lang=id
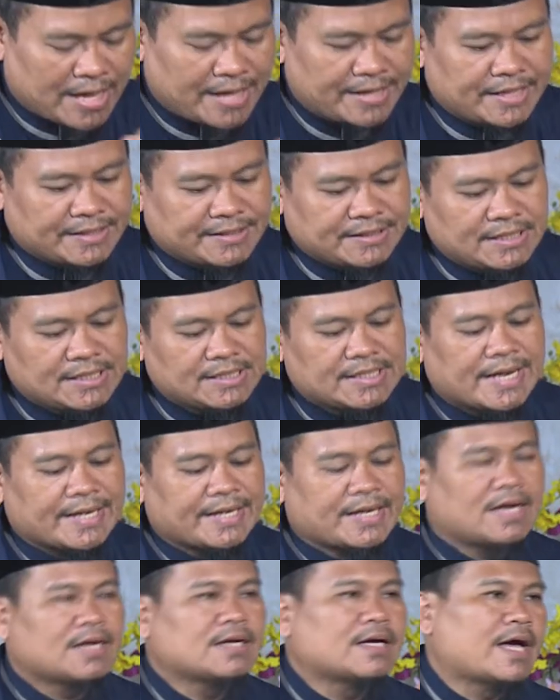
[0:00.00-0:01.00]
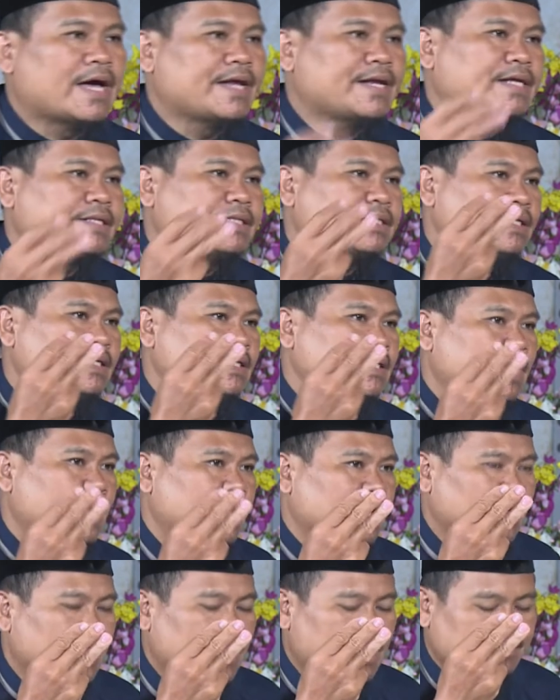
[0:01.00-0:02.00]
ada tiga ya, ada
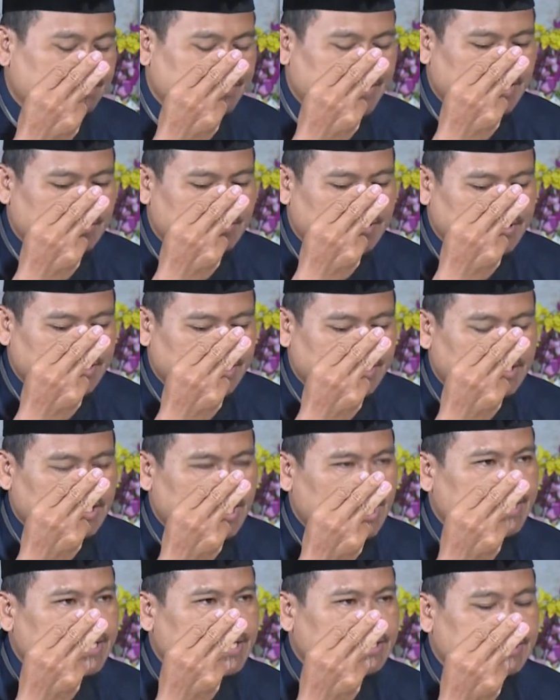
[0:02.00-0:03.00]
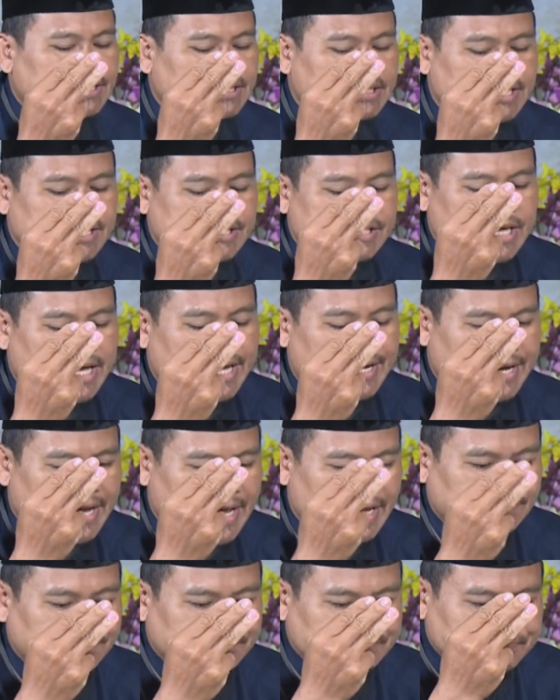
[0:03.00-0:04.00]
tiga apa namanya ini, ada tiga
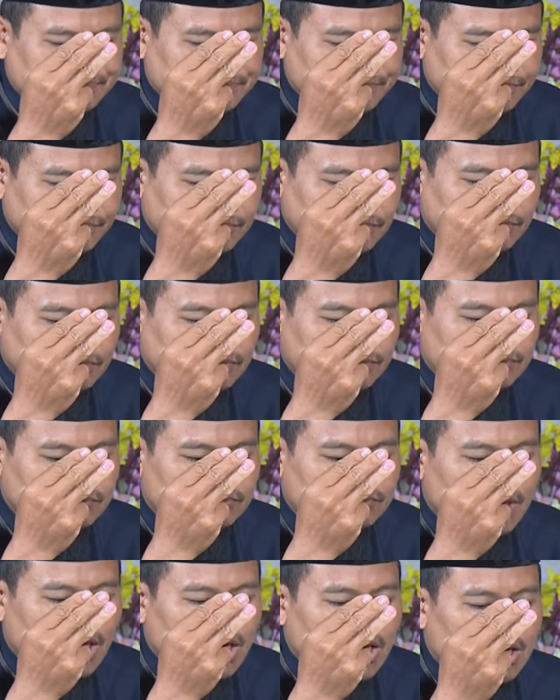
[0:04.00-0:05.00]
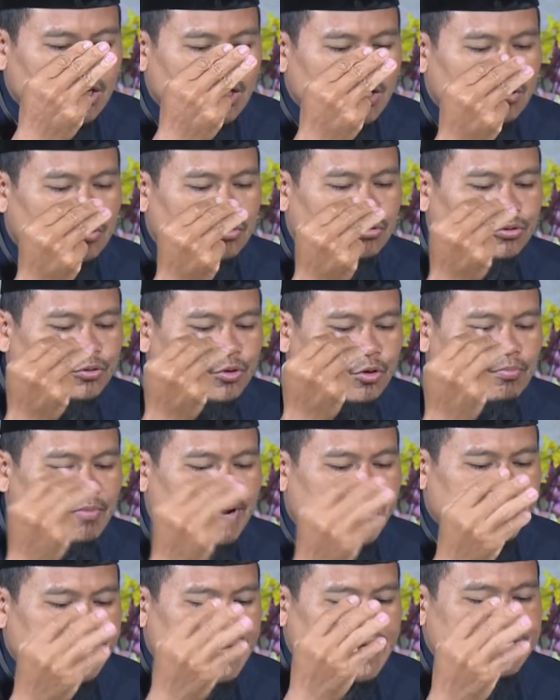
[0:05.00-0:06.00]
cara untuk
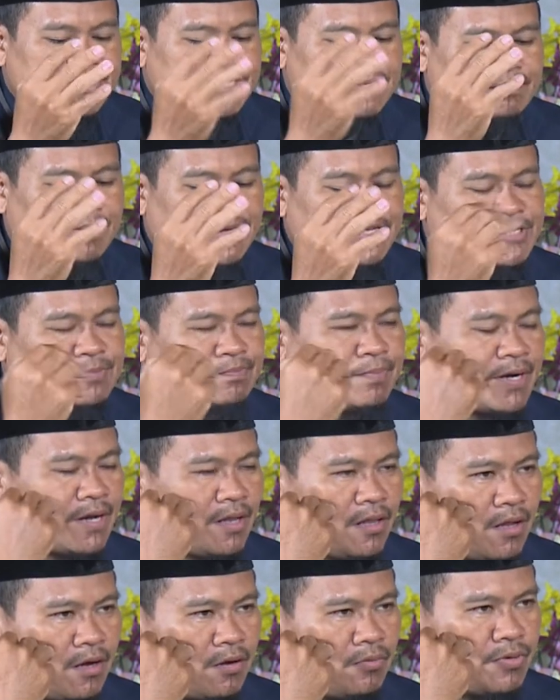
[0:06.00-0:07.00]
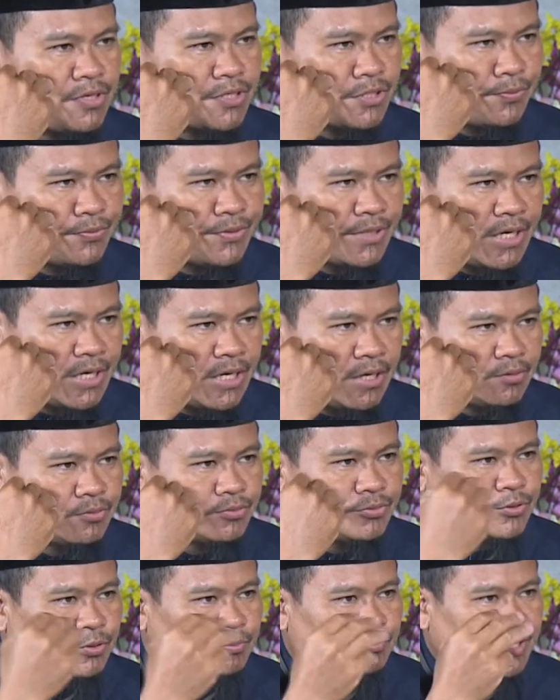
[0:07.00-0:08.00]
mengenal sifat-sifat Allah Jalla,
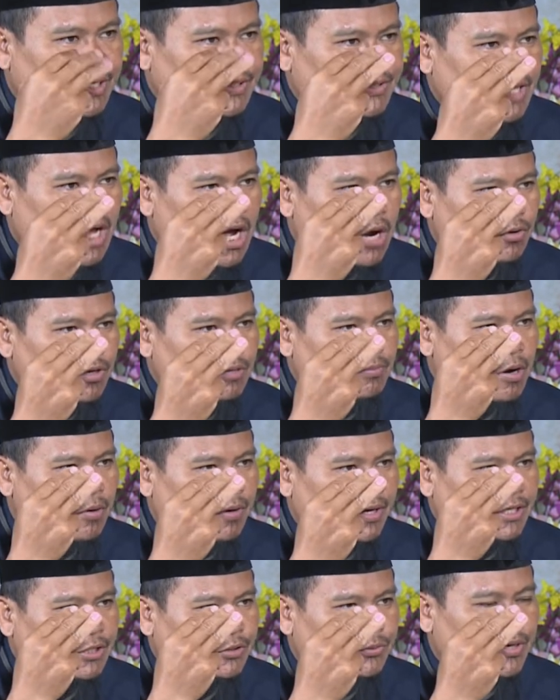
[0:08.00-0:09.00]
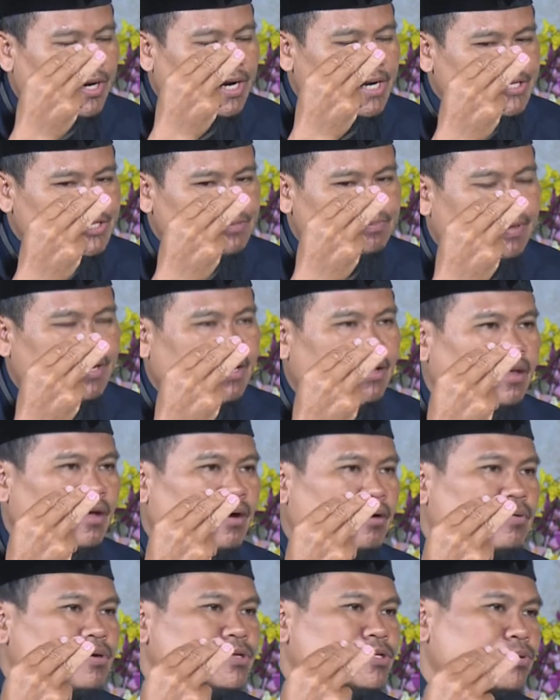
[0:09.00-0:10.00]
untuk mengetahui bahwa itu adalah sifat
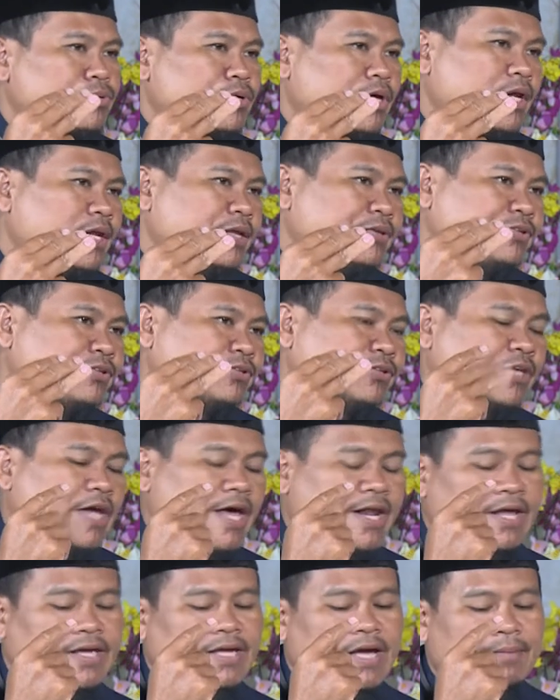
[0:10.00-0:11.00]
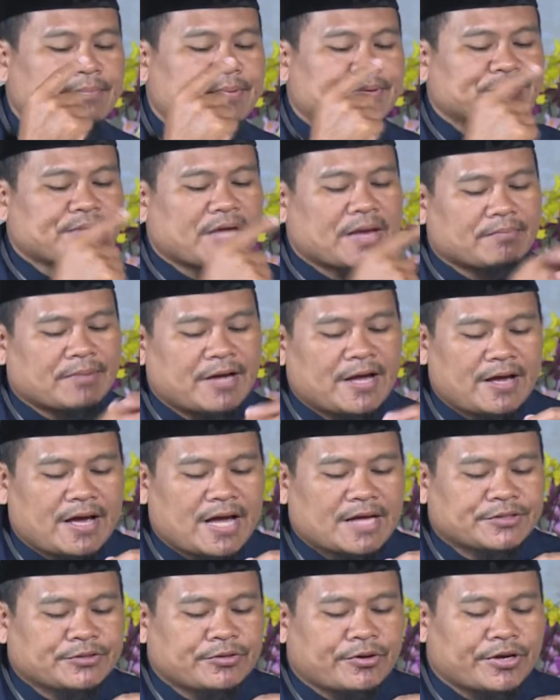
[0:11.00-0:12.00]
Allah Jalla. Cara yang pertama
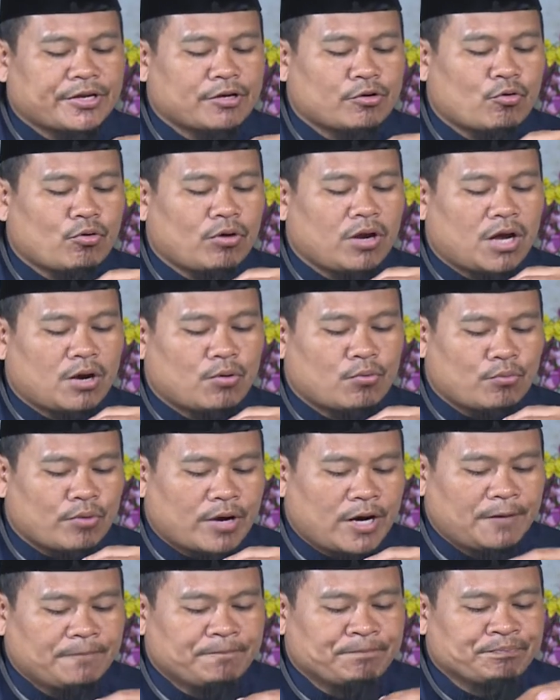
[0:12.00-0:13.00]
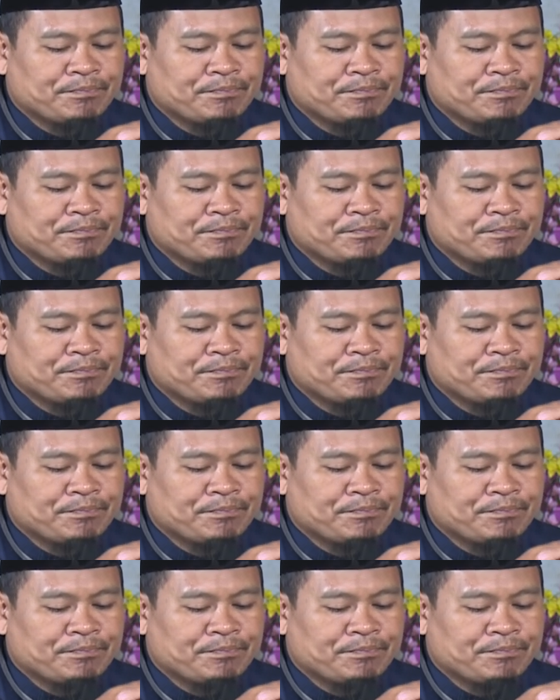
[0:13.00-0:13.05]
atau tariqul awal,